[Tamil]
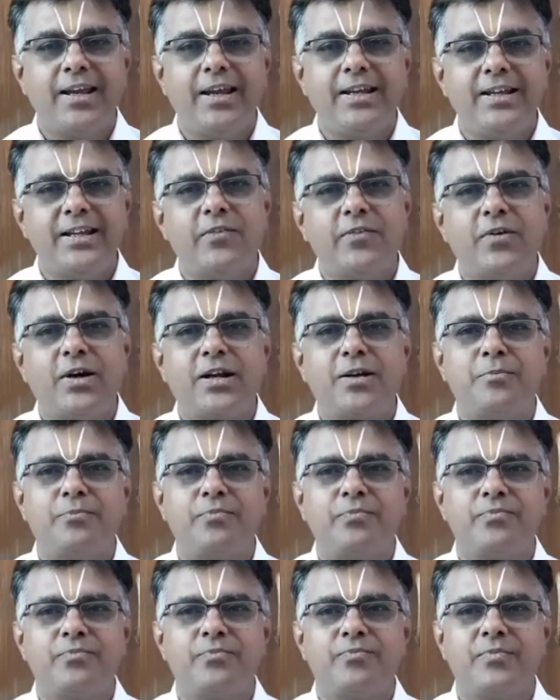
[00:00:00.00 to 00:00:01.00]
இந்த வாரம்
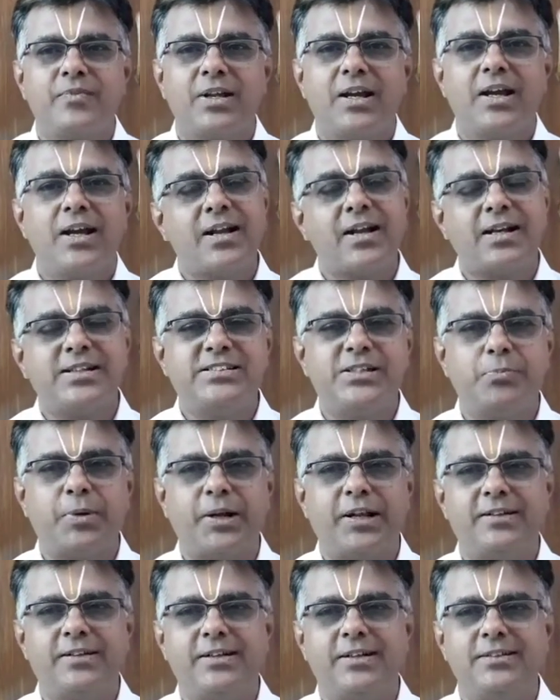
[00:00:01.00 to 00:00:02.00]
ராசி
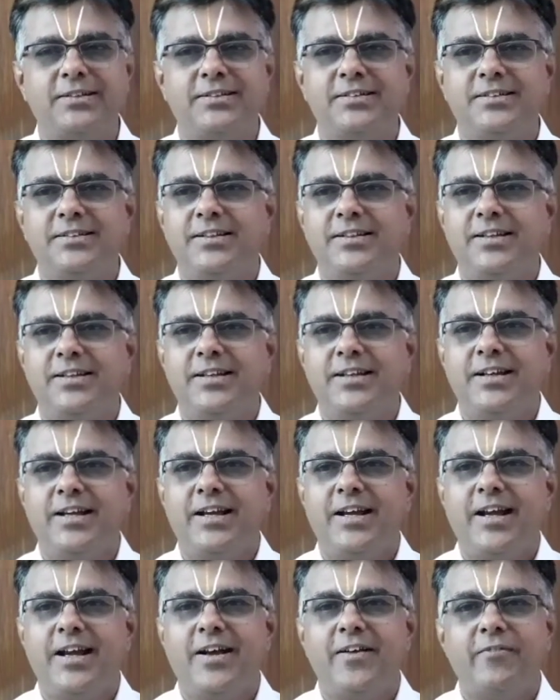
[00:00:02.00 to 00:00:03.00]
பலன்கள்
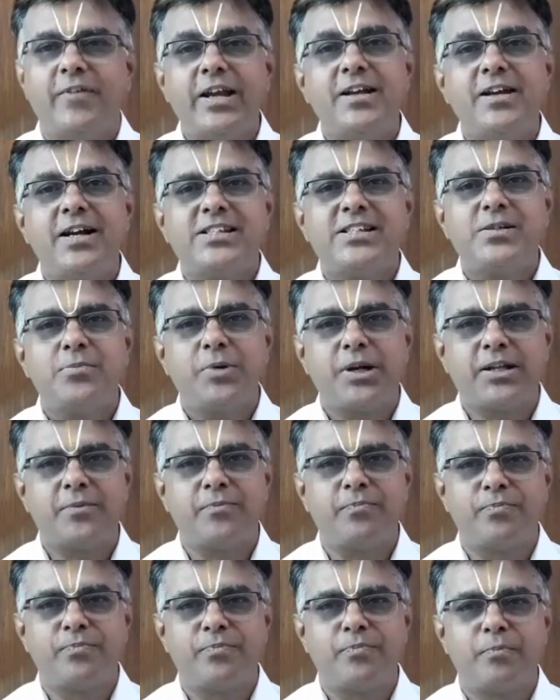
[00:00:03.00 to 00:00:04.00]
வைகாசி
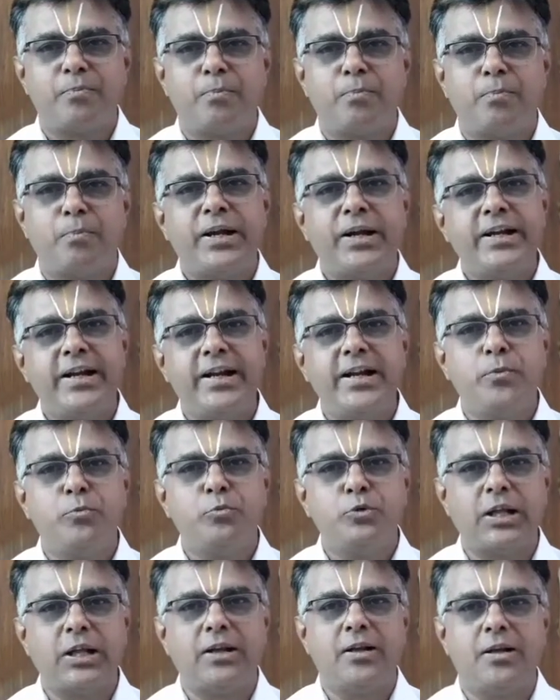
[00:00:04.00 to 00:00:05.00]
மாதம் பன்னிரெண்டு
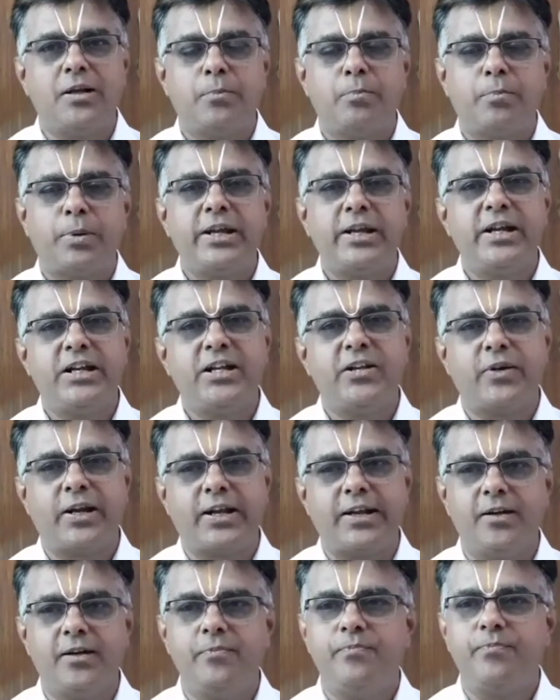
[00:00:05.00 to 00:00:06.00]
முதல் பதினெட்டு
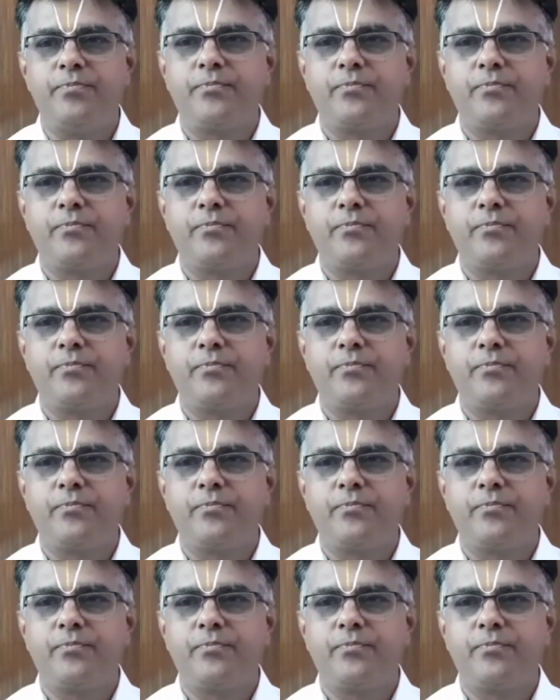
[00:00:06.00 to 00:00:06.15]
வரையிலும்